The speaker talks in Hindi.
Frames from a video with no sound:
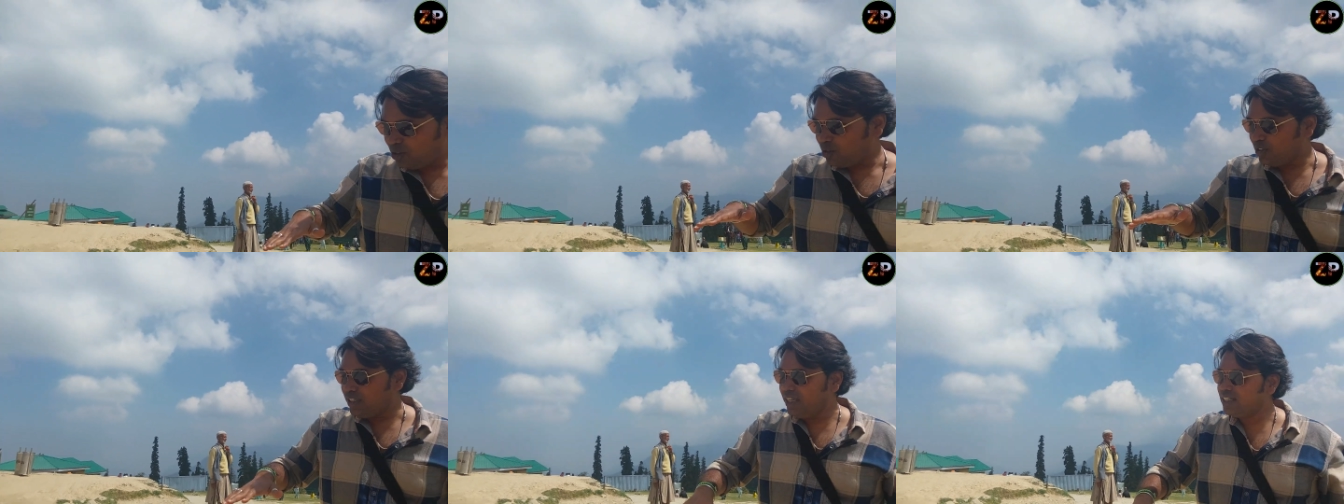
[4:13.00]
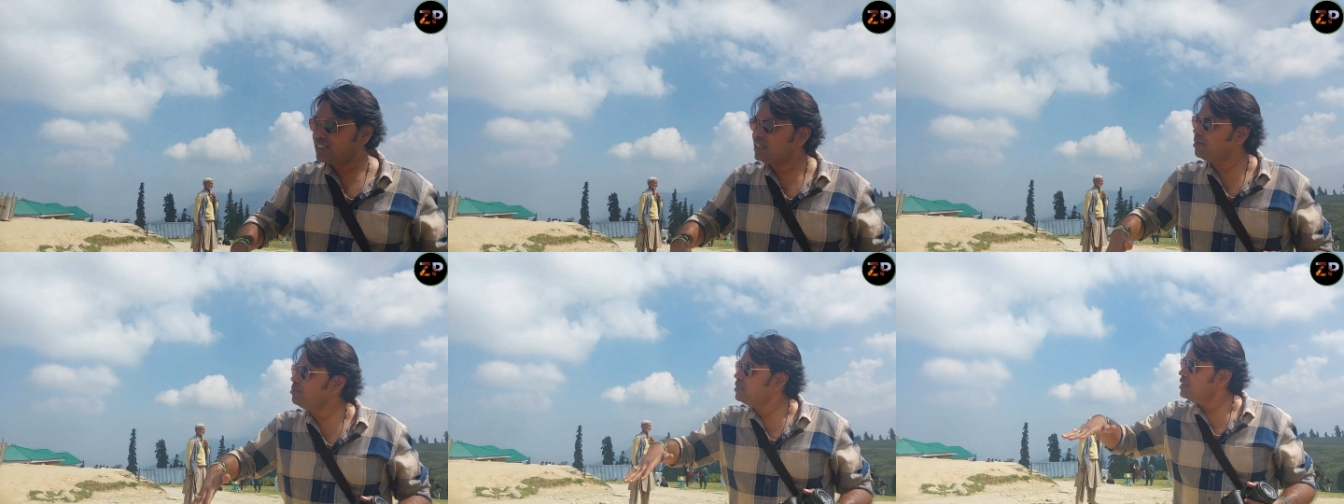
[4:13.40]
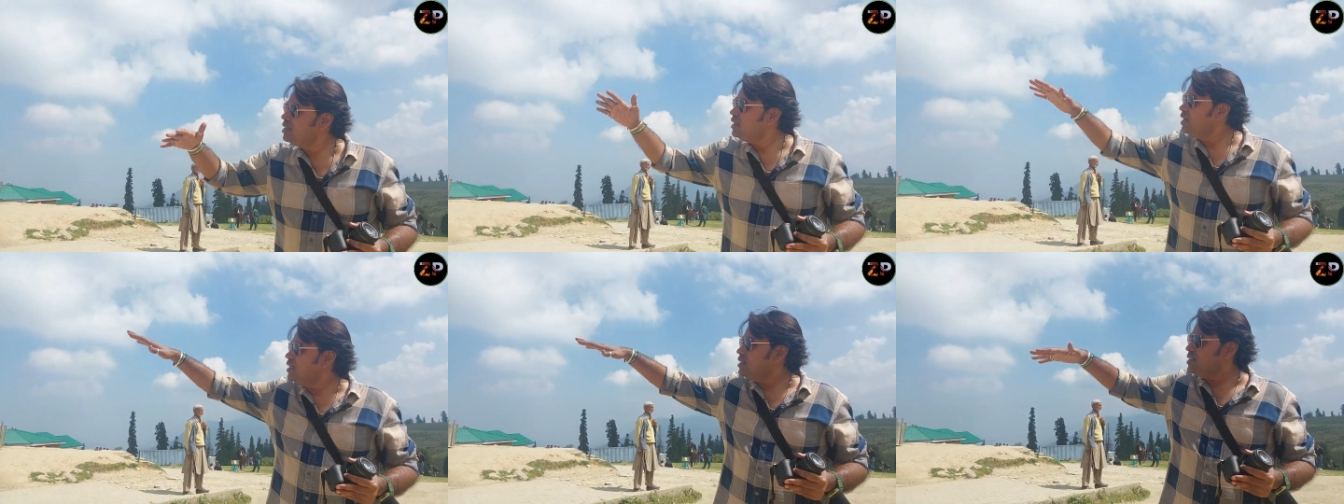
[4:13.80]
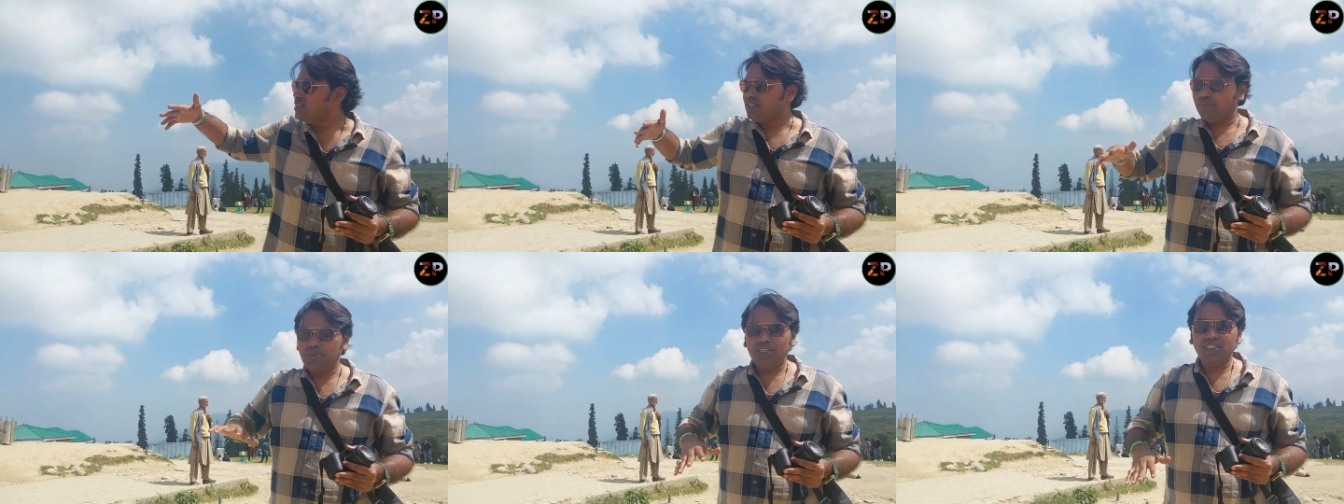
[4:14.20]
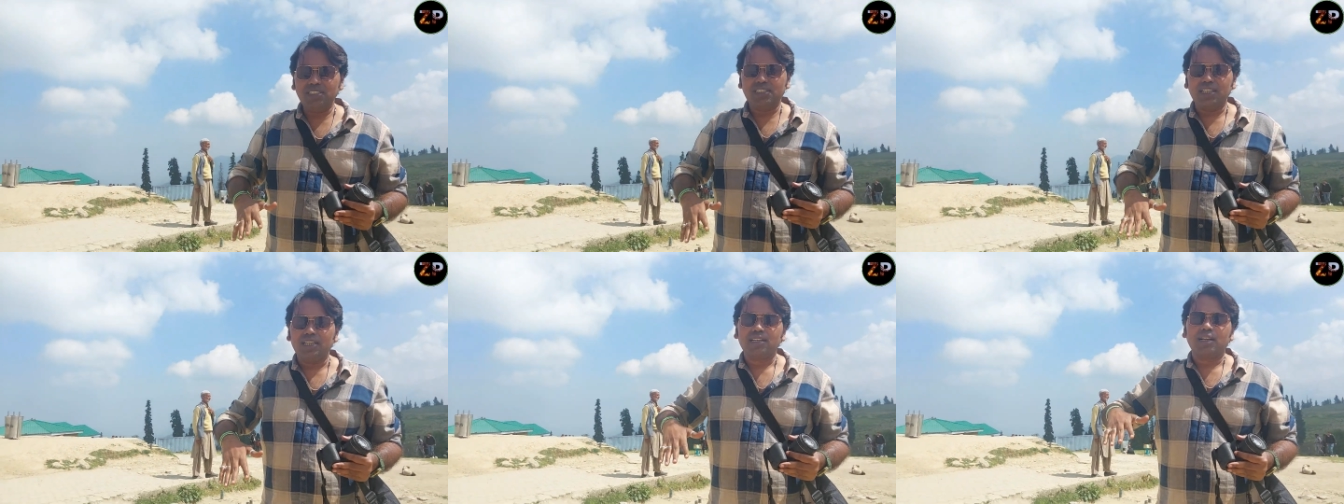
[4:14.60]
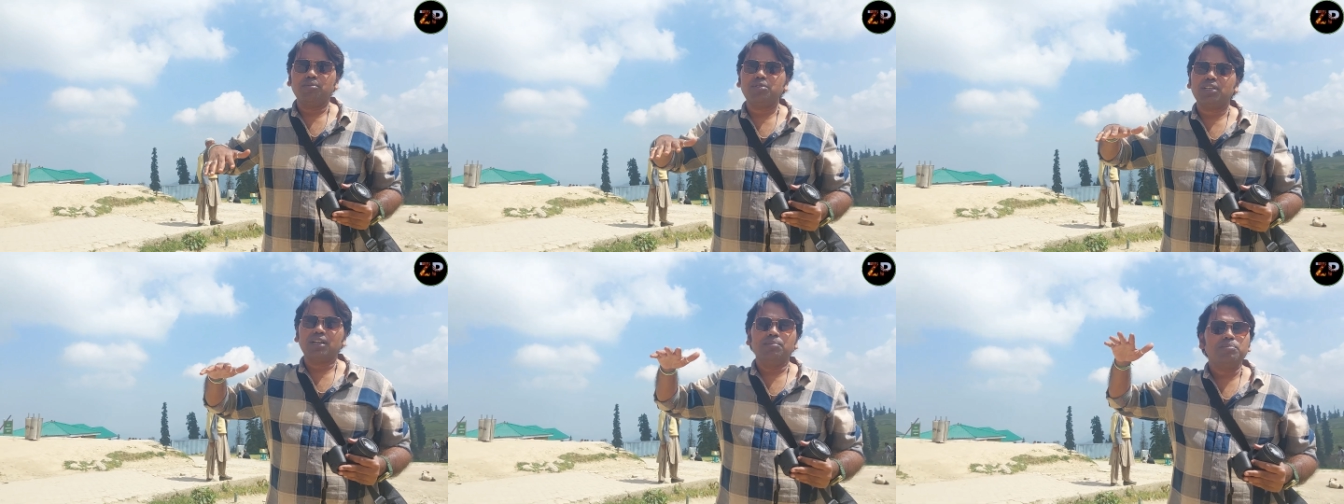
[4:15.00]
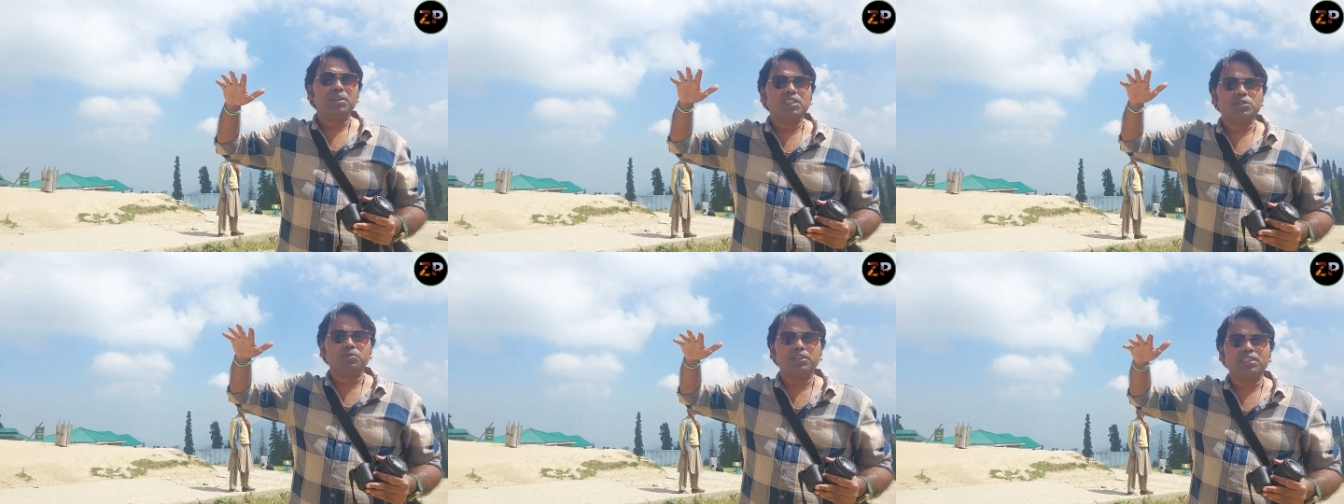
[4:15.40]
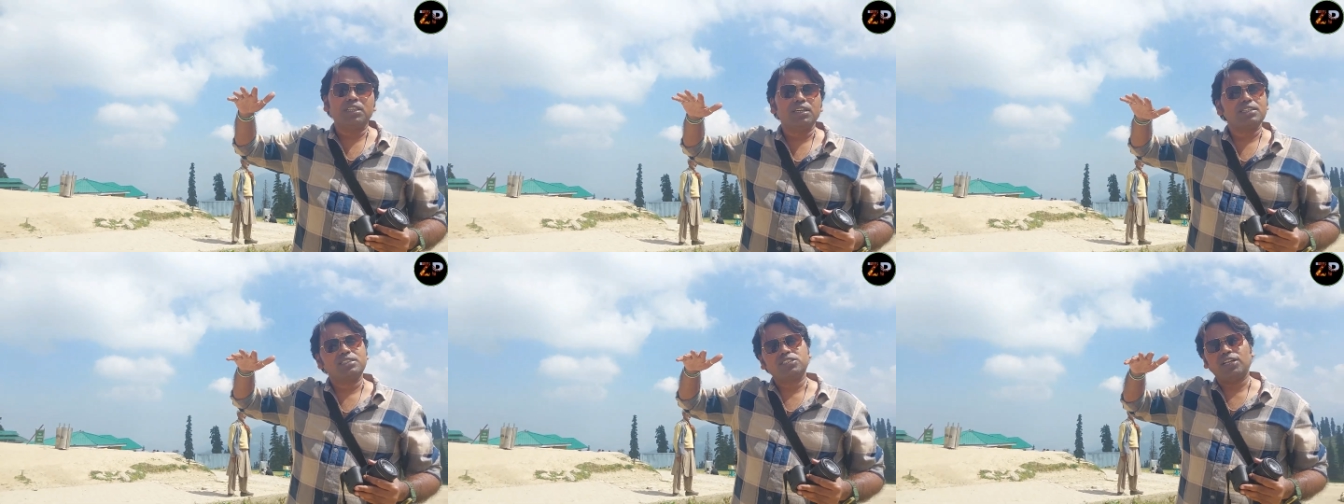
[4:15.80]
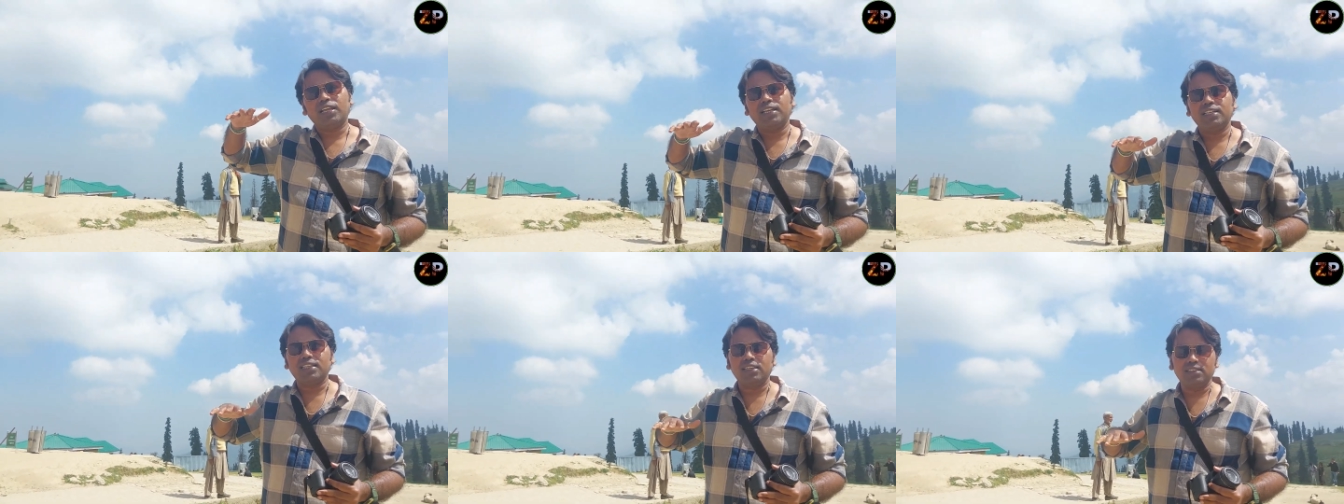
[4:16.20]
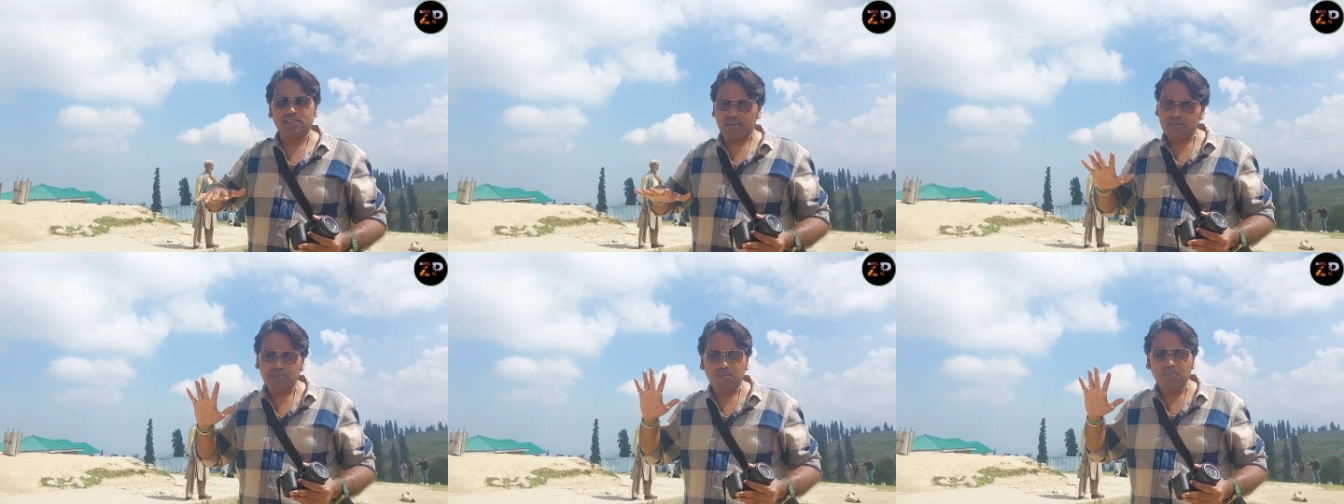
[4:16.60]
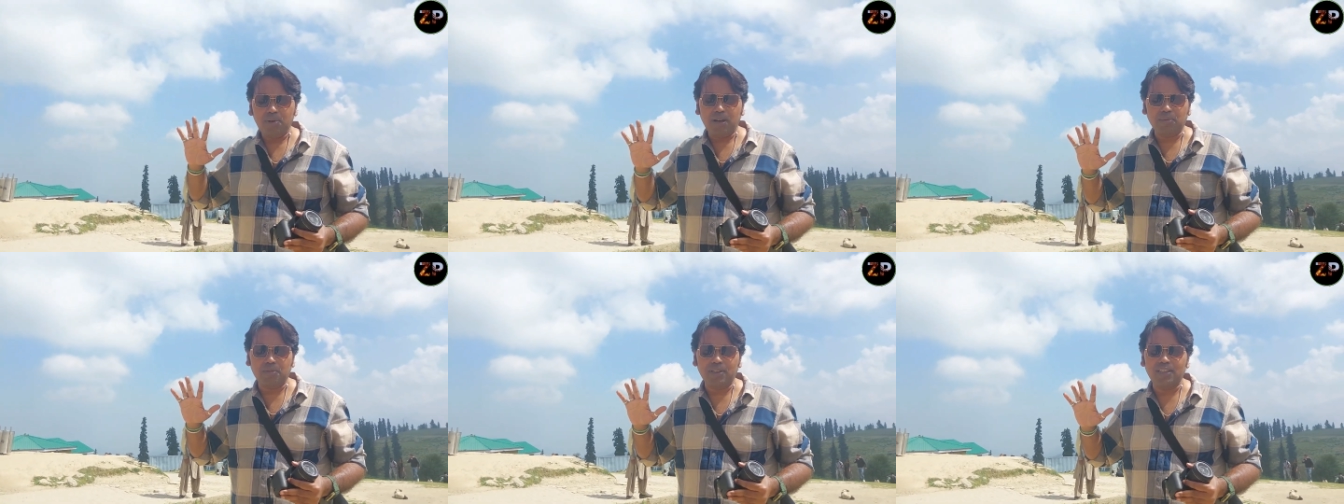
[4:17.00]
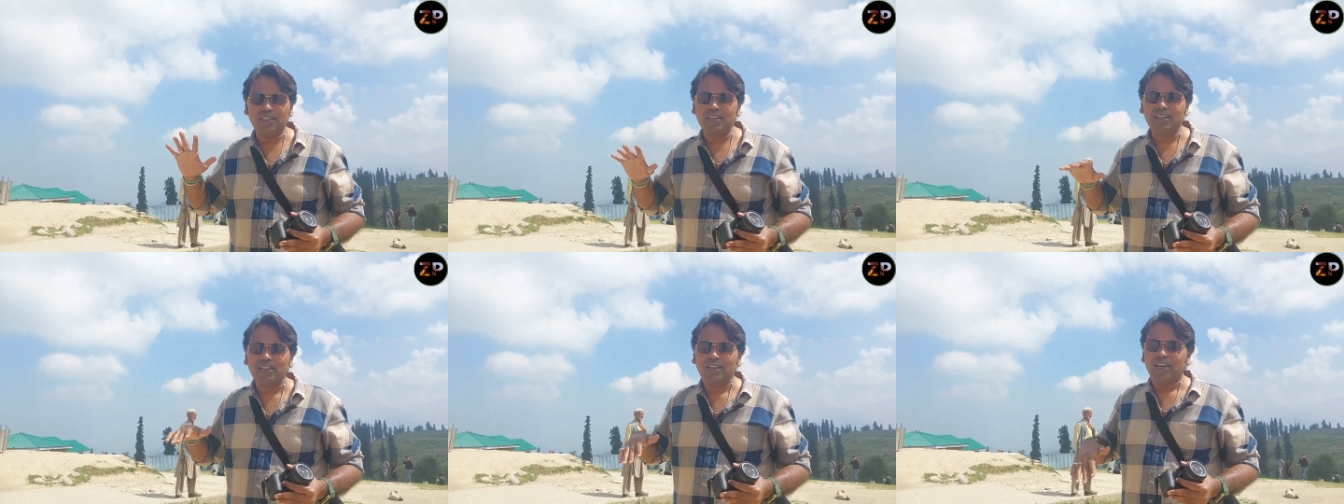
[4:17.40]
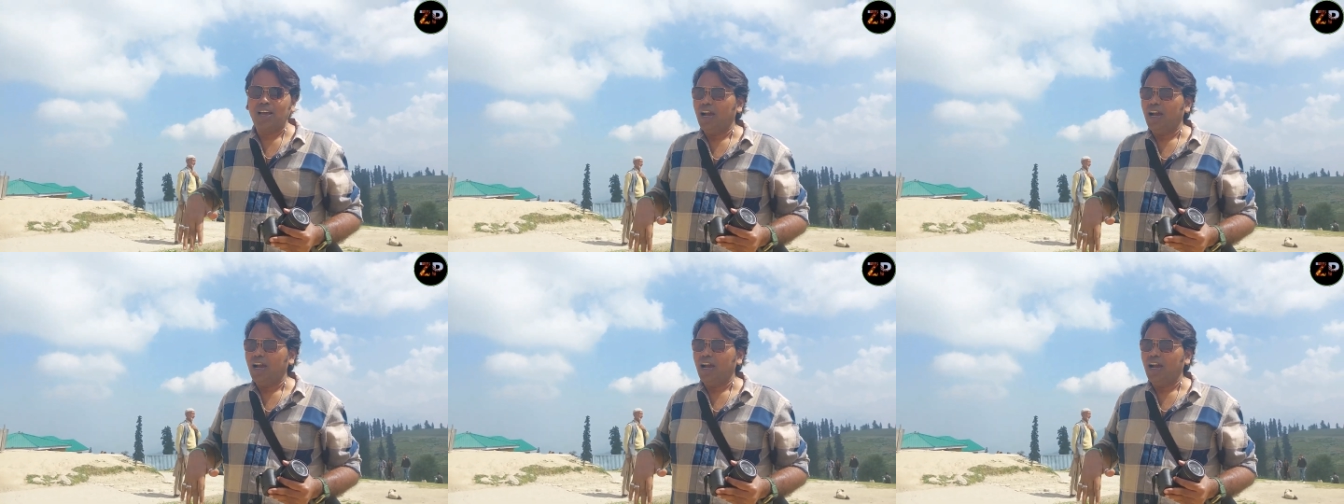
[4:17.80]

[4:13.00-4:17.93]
तो ये सब ज़मीन से कम से कम 20 फीट तक चला जाता है बर्फ़ के अंदर